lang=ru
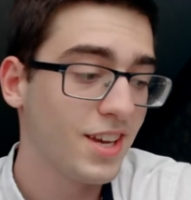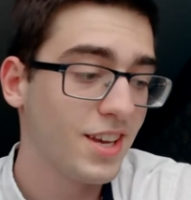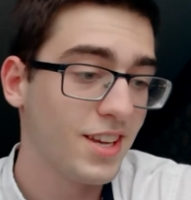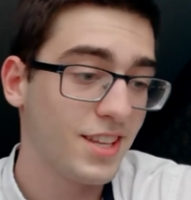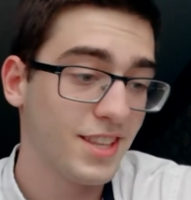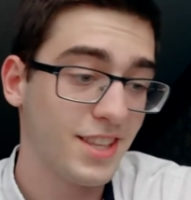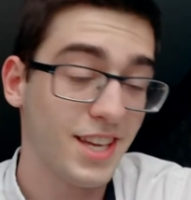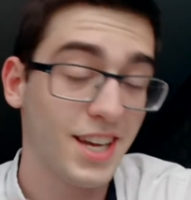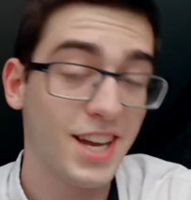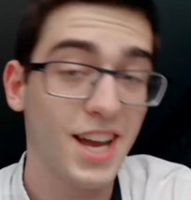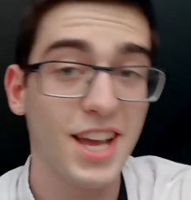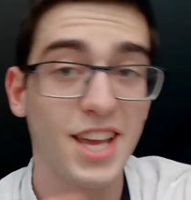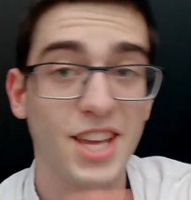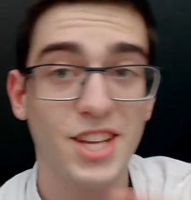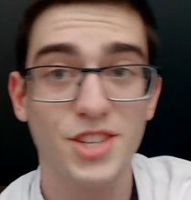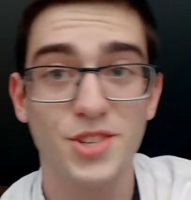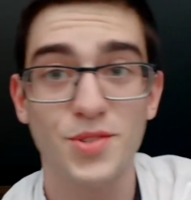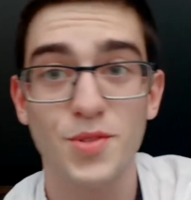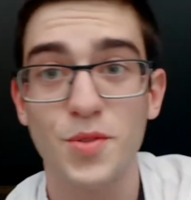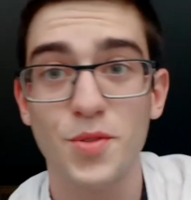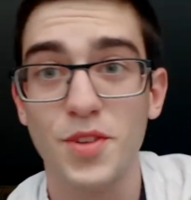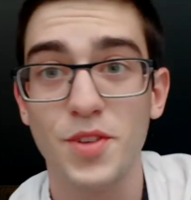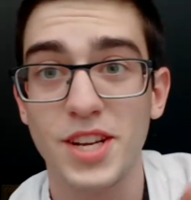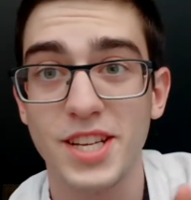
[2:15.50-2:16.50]
Так как я
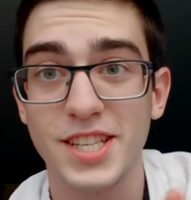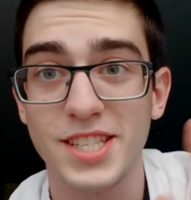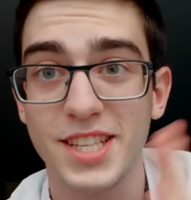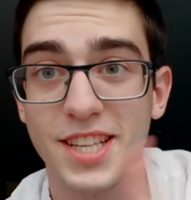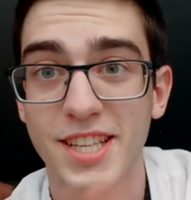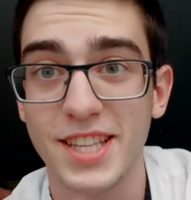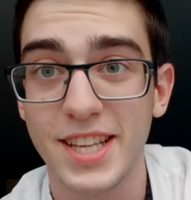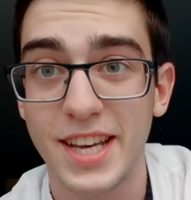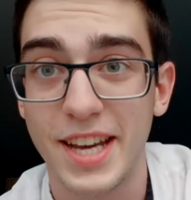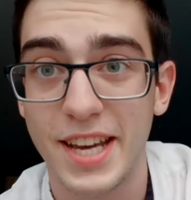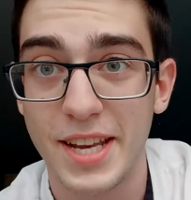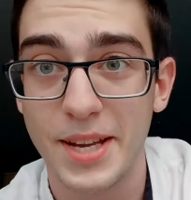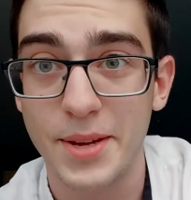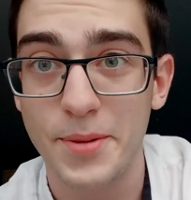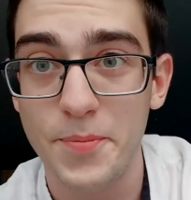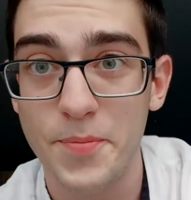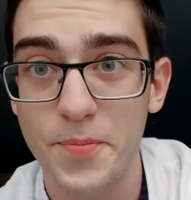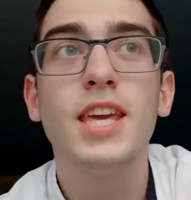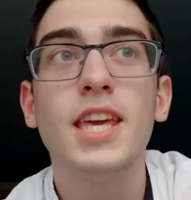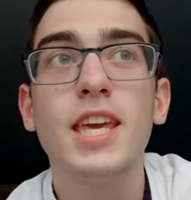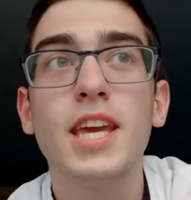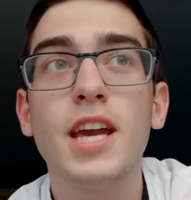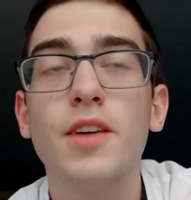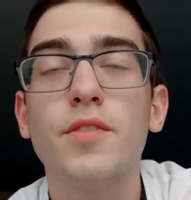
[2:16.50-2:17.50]
живу в Краснодаре,
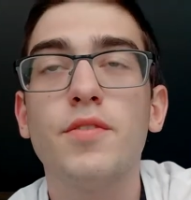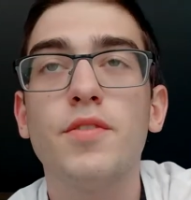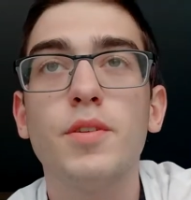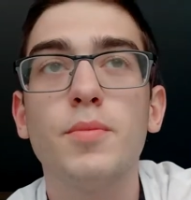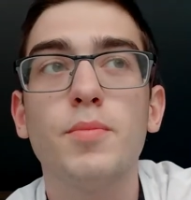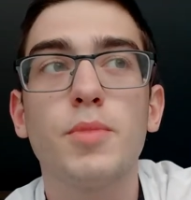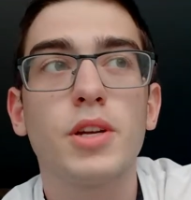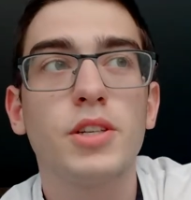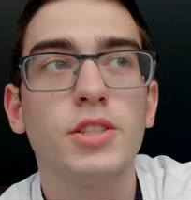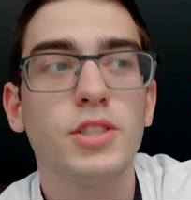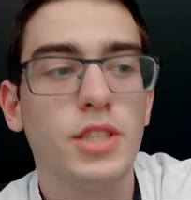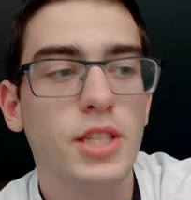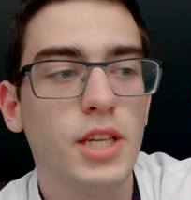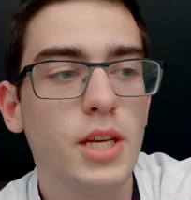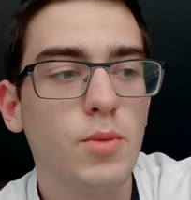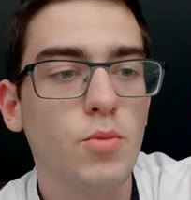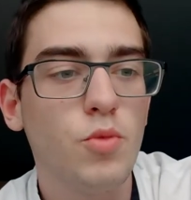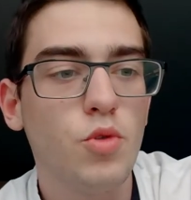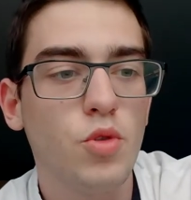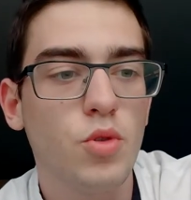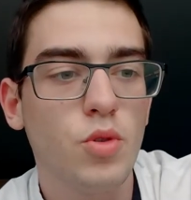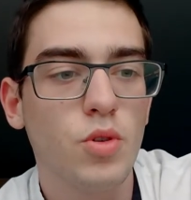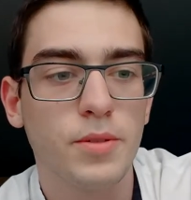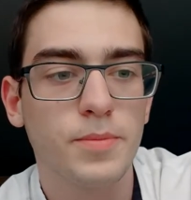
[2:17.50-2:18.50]
я выбрал
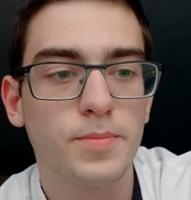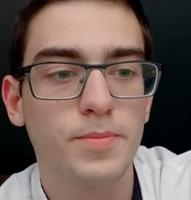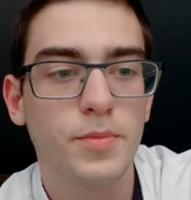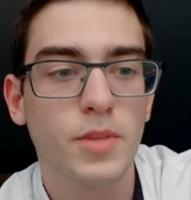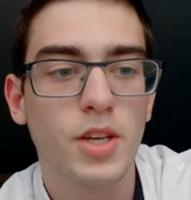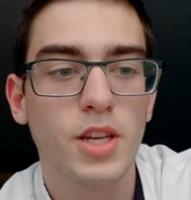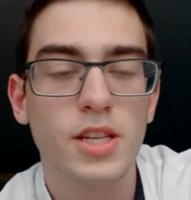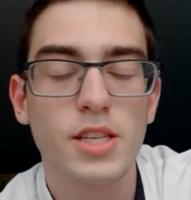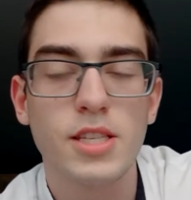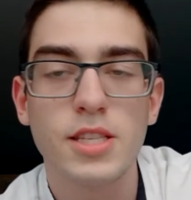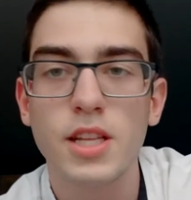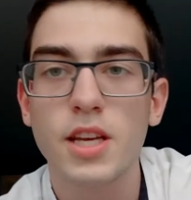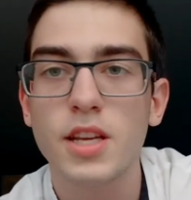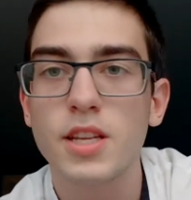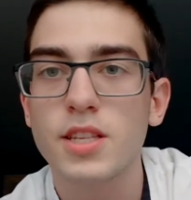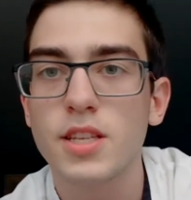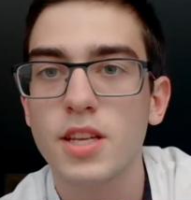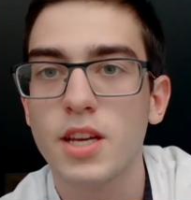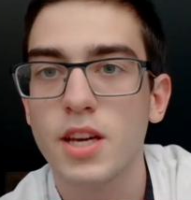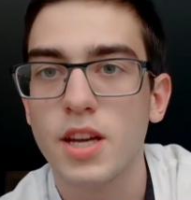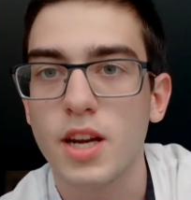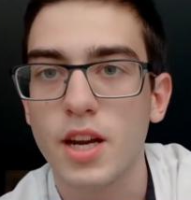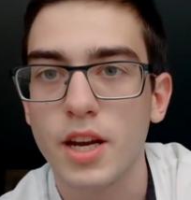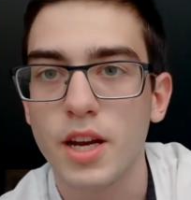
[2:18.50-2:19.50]
тему Краснодарский
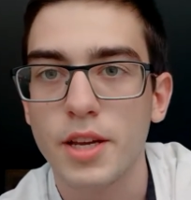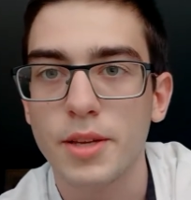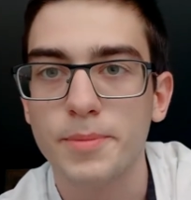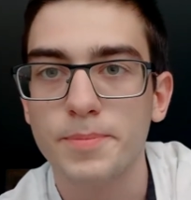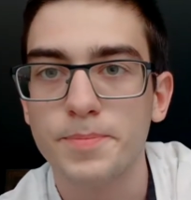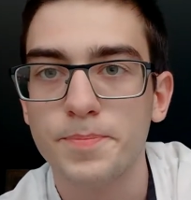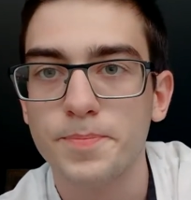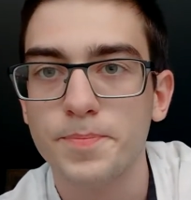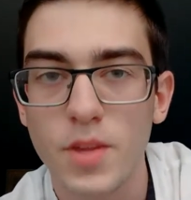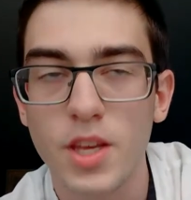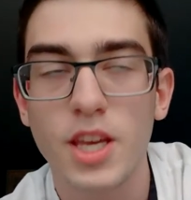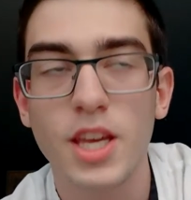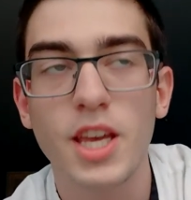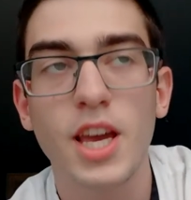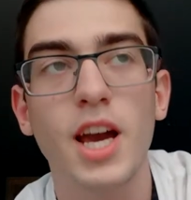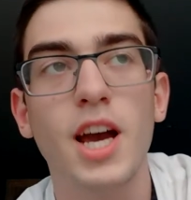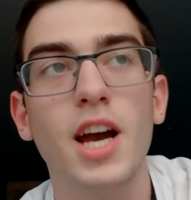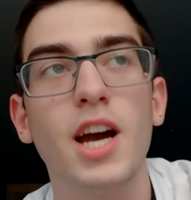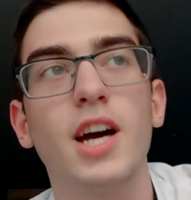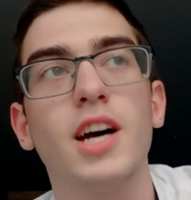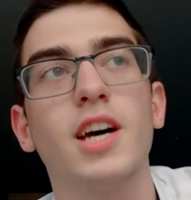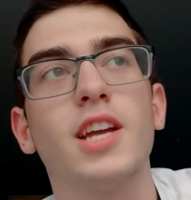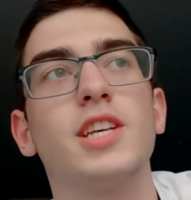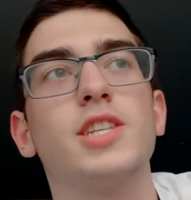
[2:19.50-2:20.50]
край.
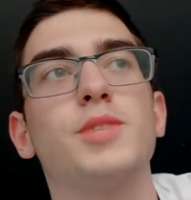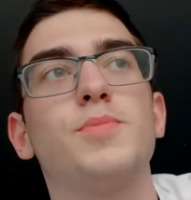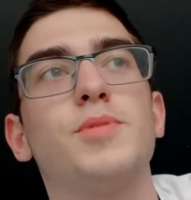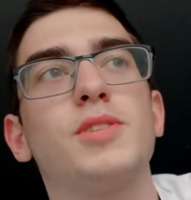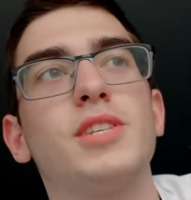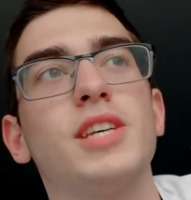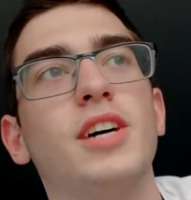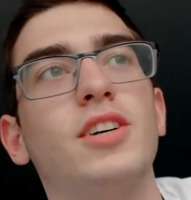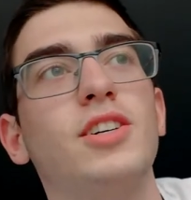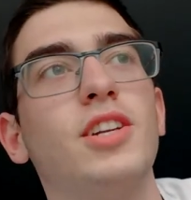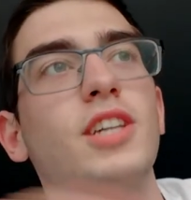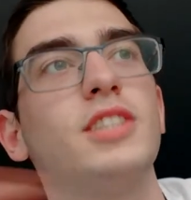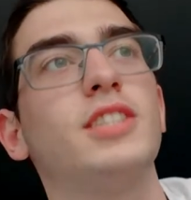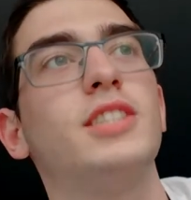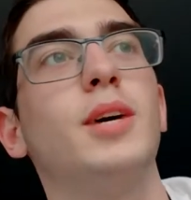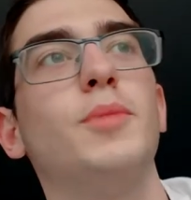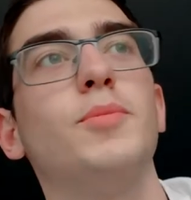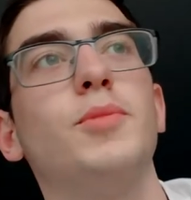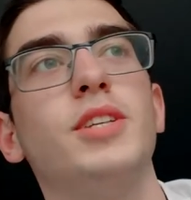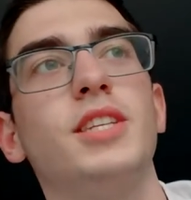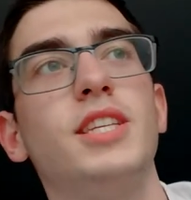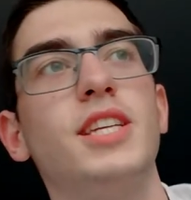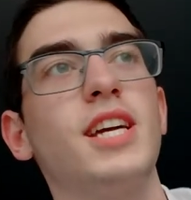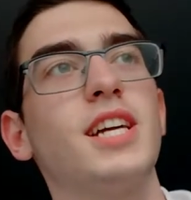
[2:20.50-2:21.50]
Я расписал
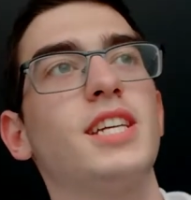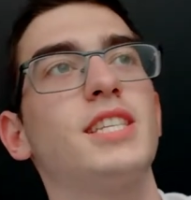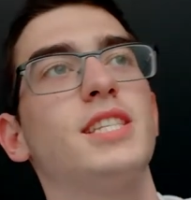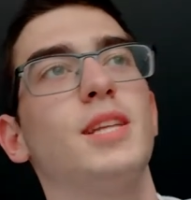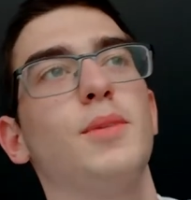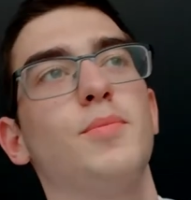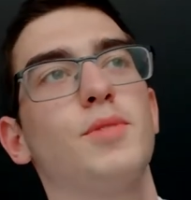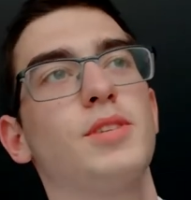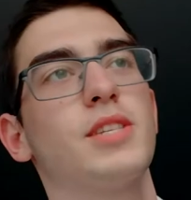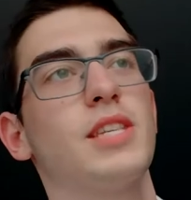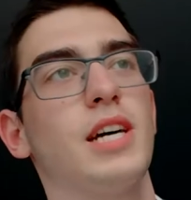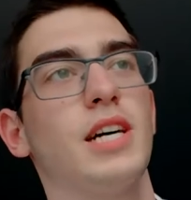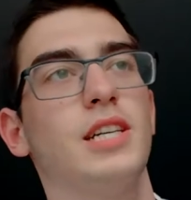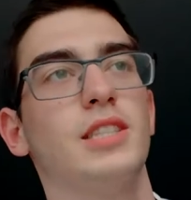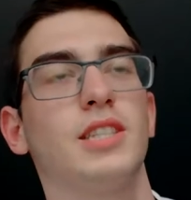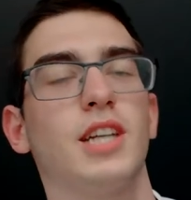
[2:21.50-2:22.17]
рекламный текст, написал,